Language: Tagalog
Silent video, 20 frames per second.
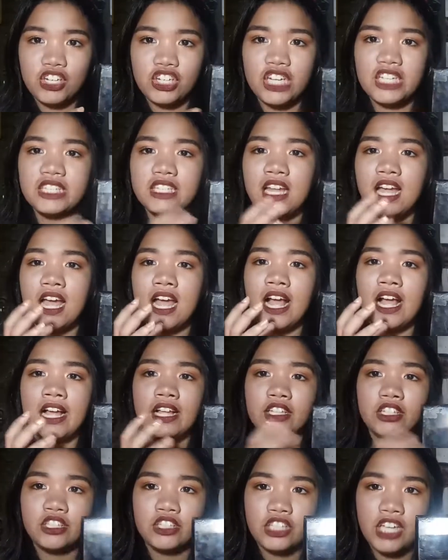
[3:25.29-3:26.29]
Just
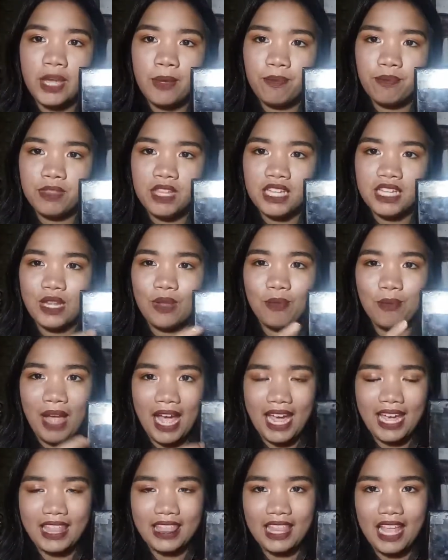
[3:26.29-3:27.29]
keep it in
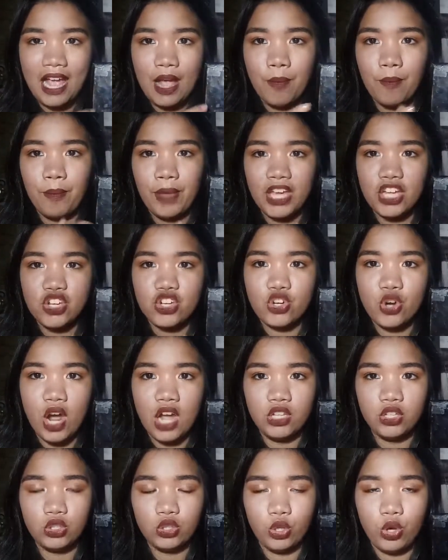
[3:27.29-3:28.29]
mind na medyo
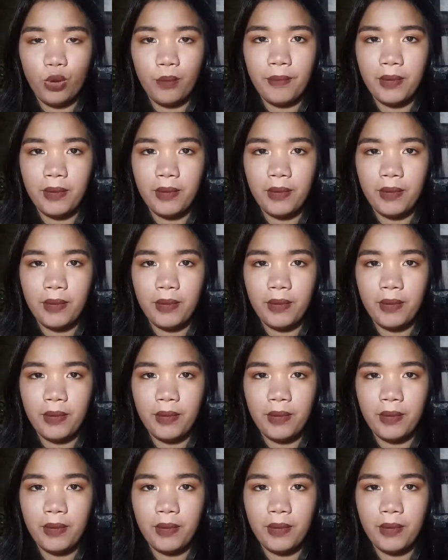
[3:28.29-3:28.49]
ano to,